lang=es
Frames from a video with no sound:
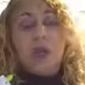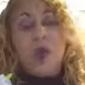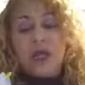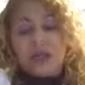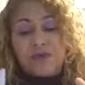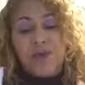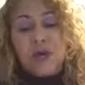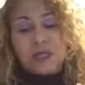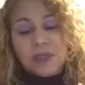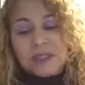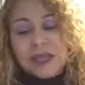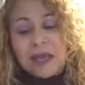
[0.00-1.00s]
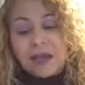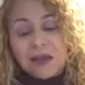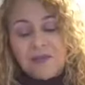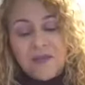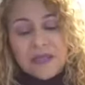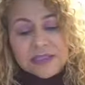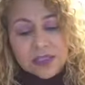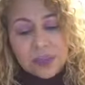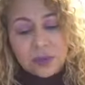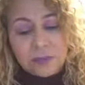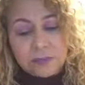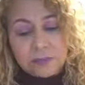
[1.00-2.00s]
con esfuerzo y
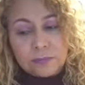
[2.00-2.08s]
sacrificio.